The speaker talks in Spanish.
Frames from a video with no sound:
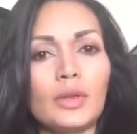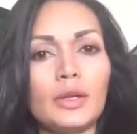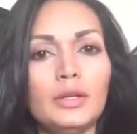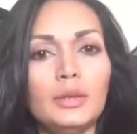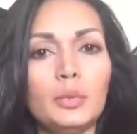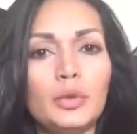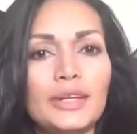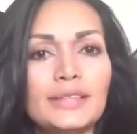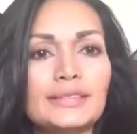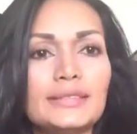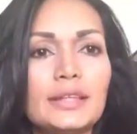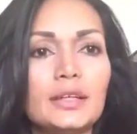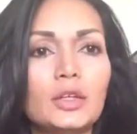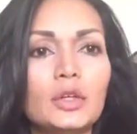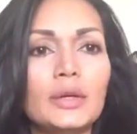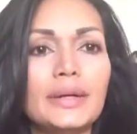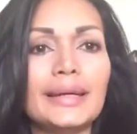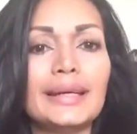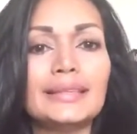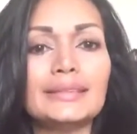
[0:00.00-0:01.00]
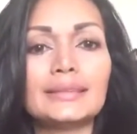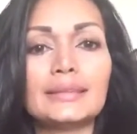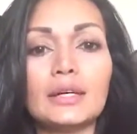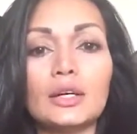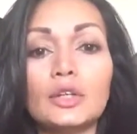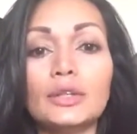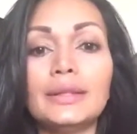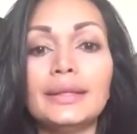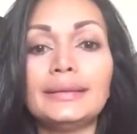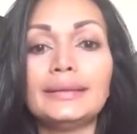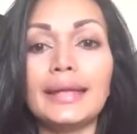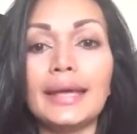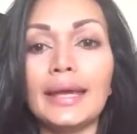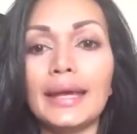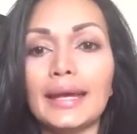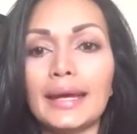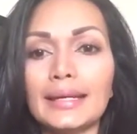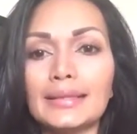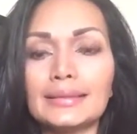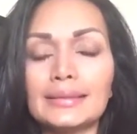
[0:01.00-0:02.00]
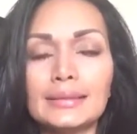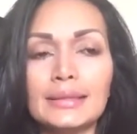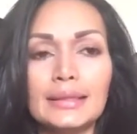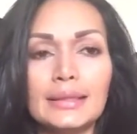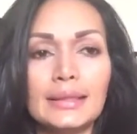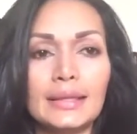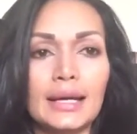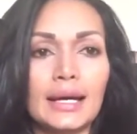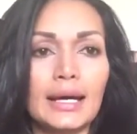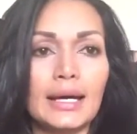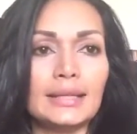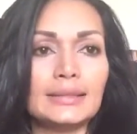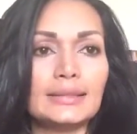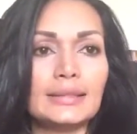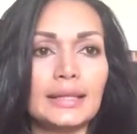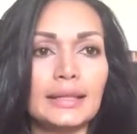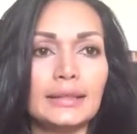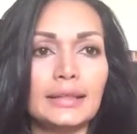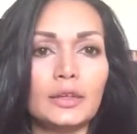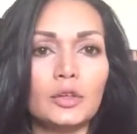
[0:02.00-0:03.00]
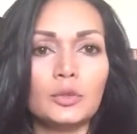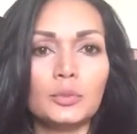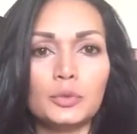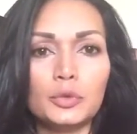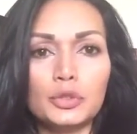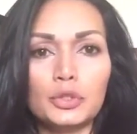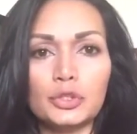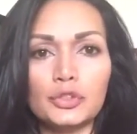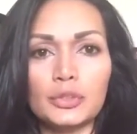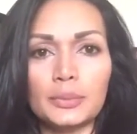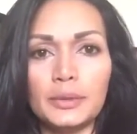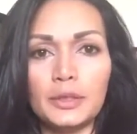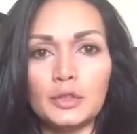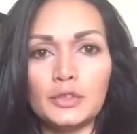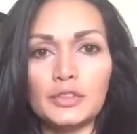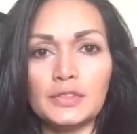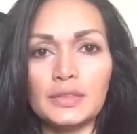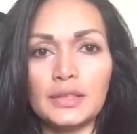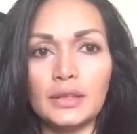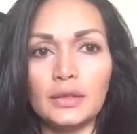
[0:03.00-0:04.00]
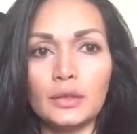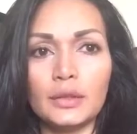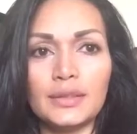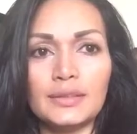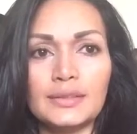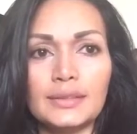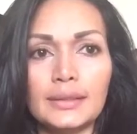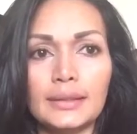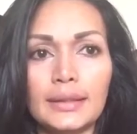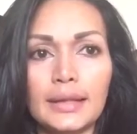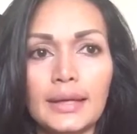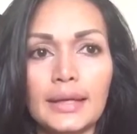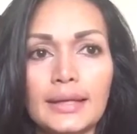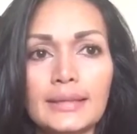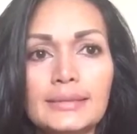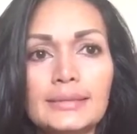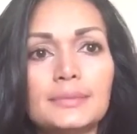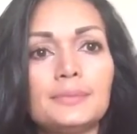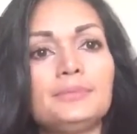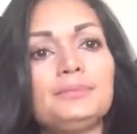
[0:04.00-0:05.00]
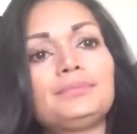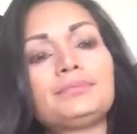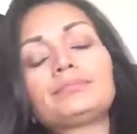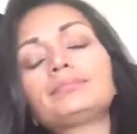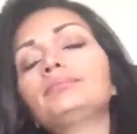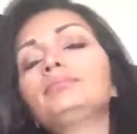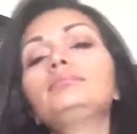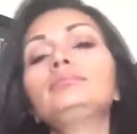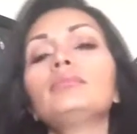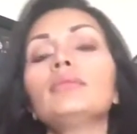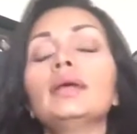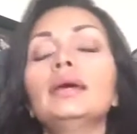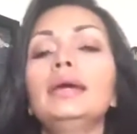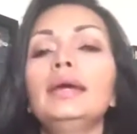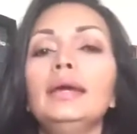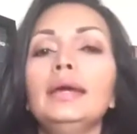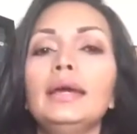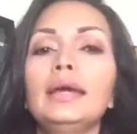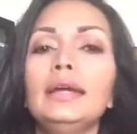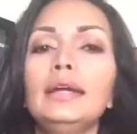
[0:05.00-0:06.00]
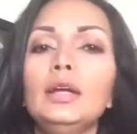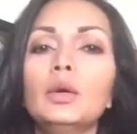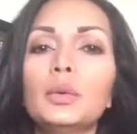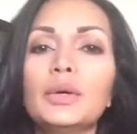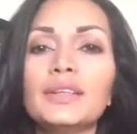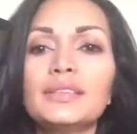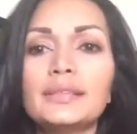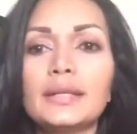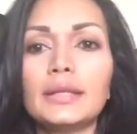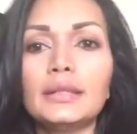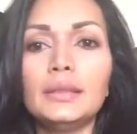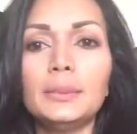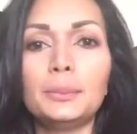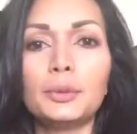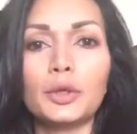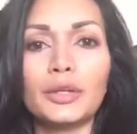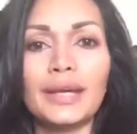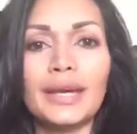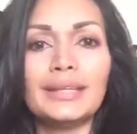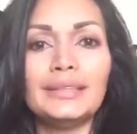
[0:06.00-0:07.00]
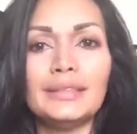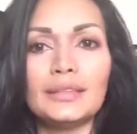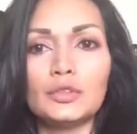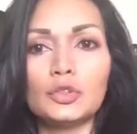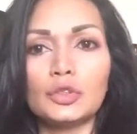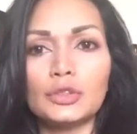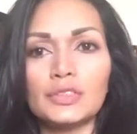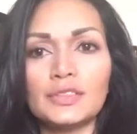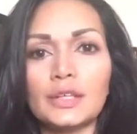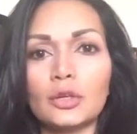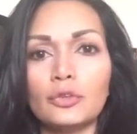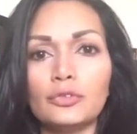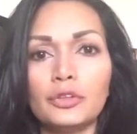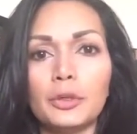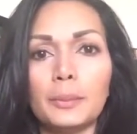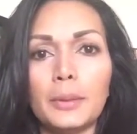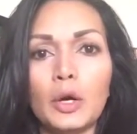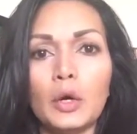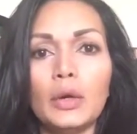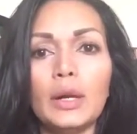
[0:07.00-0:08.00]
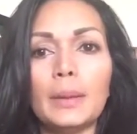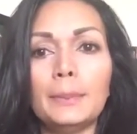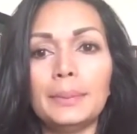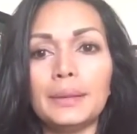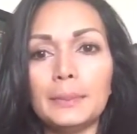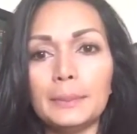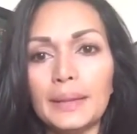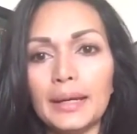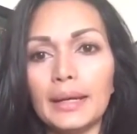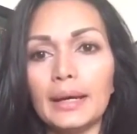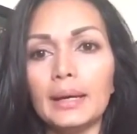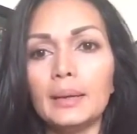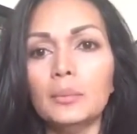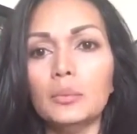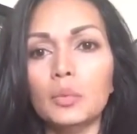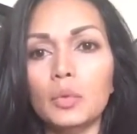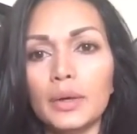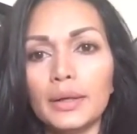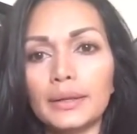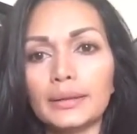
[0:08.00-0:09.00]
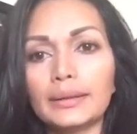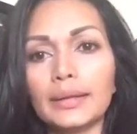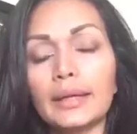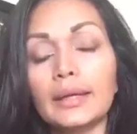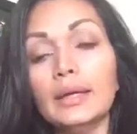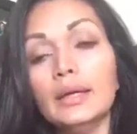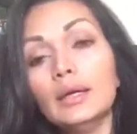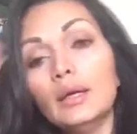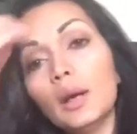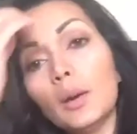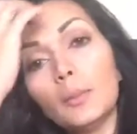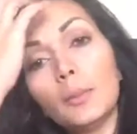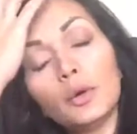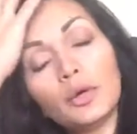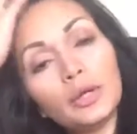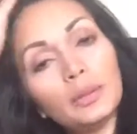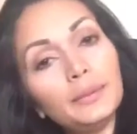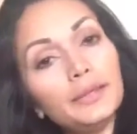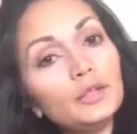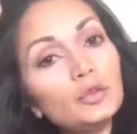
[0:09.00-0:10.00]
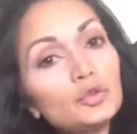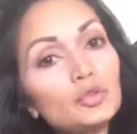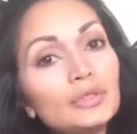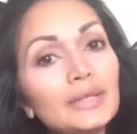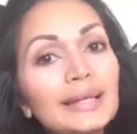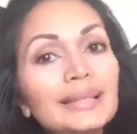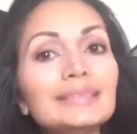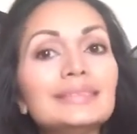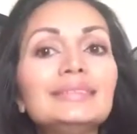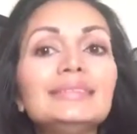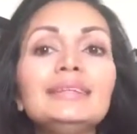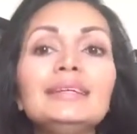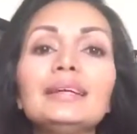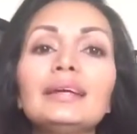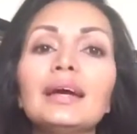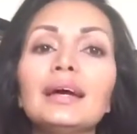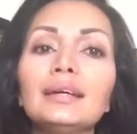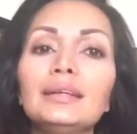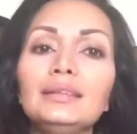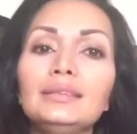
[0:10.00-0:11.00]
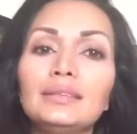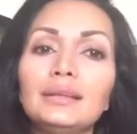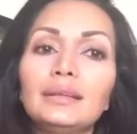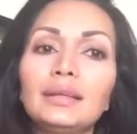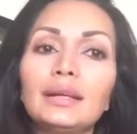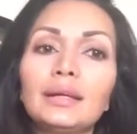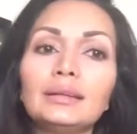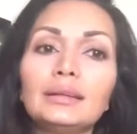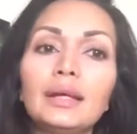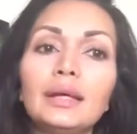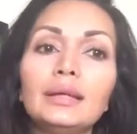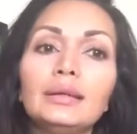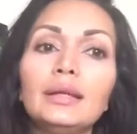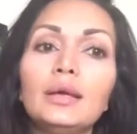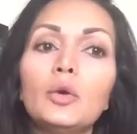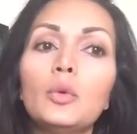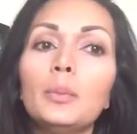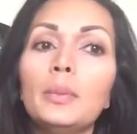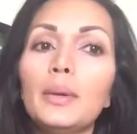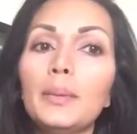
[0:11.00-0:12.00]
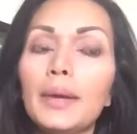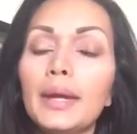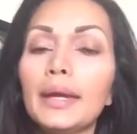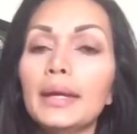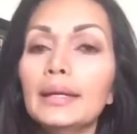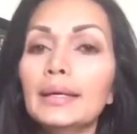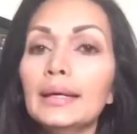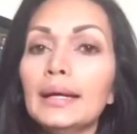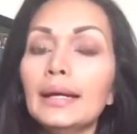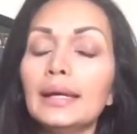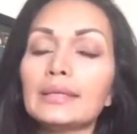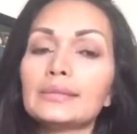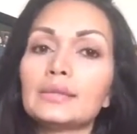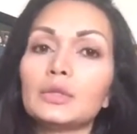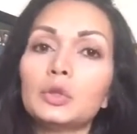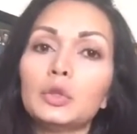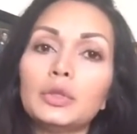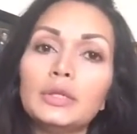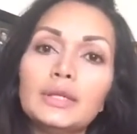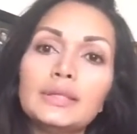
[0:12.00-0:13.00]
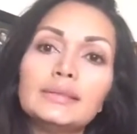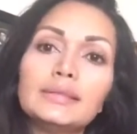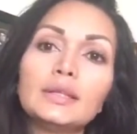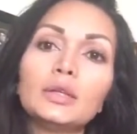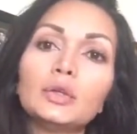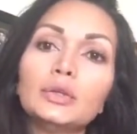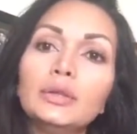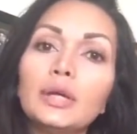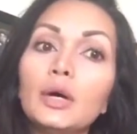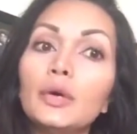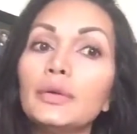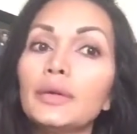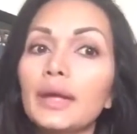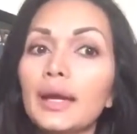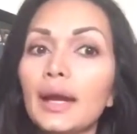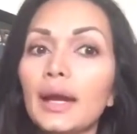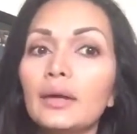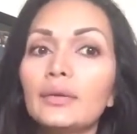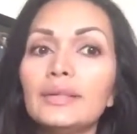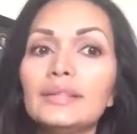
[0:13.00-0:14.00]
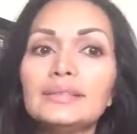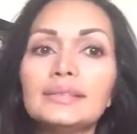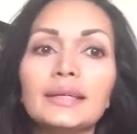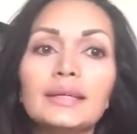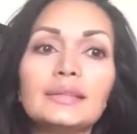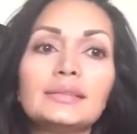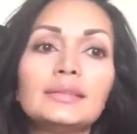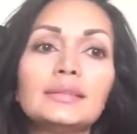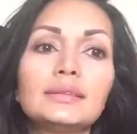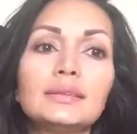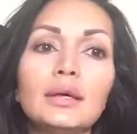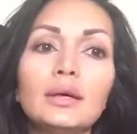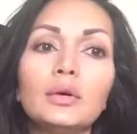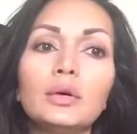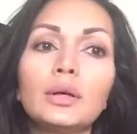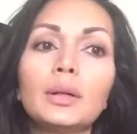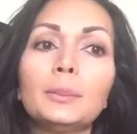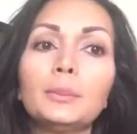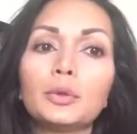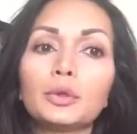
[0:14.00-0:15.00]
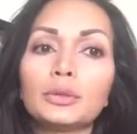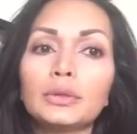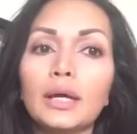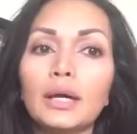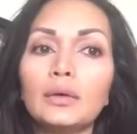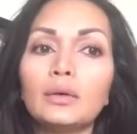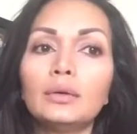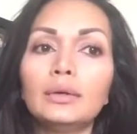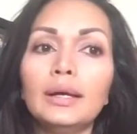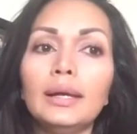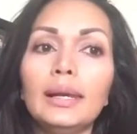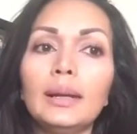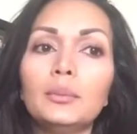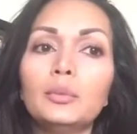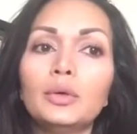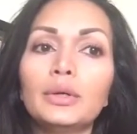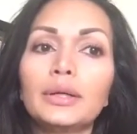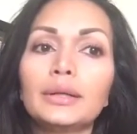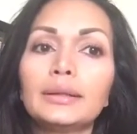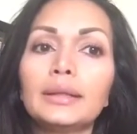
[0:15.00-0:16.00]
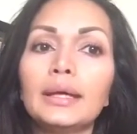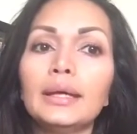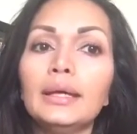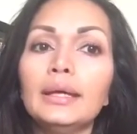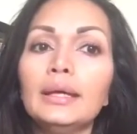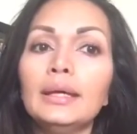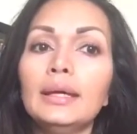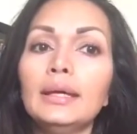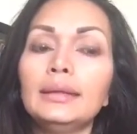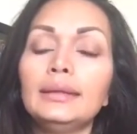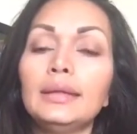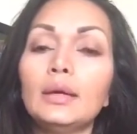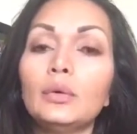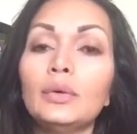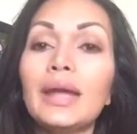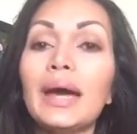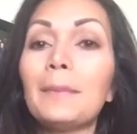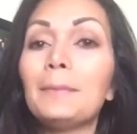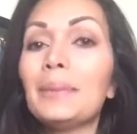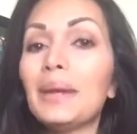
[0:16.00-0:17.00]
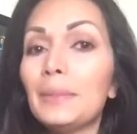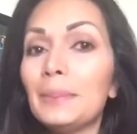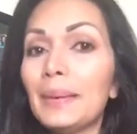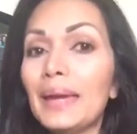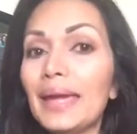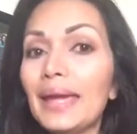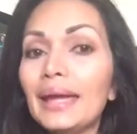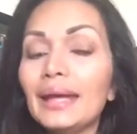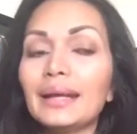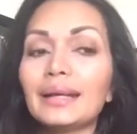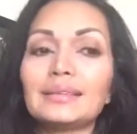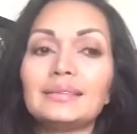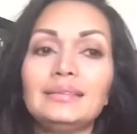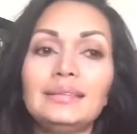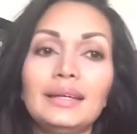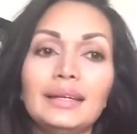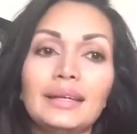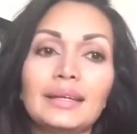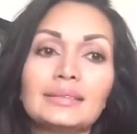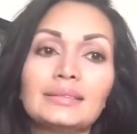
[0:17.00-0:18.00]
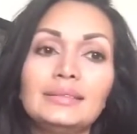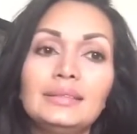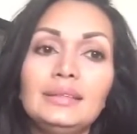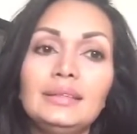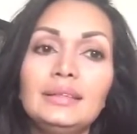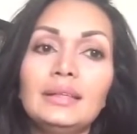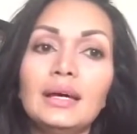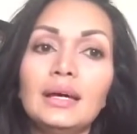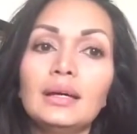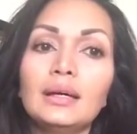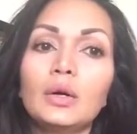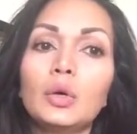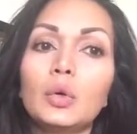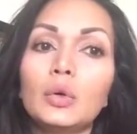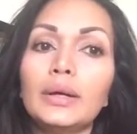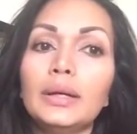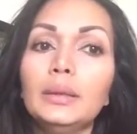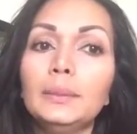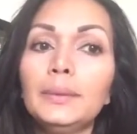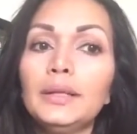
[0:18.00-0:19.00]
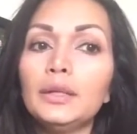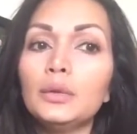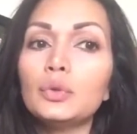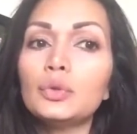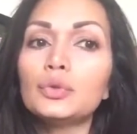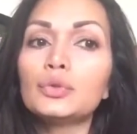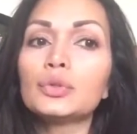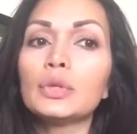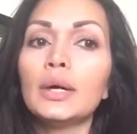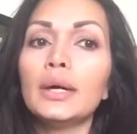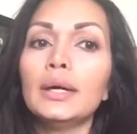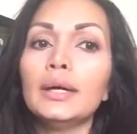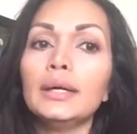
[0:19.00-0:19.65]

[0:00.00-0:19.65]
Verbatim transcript: Y voy a hacerlo en el estado de Texas. Ah, sé que tengo muchos amigos y seguidores en Texas eh, y lo voy a hacer allí porque allí es donde se ha confirmado la primera muerte por el virus del Zika y se trata de un bebé. Las autoridades del condado de Harris en ese estado reportaron la muerte de una bebé recién nacida con el virus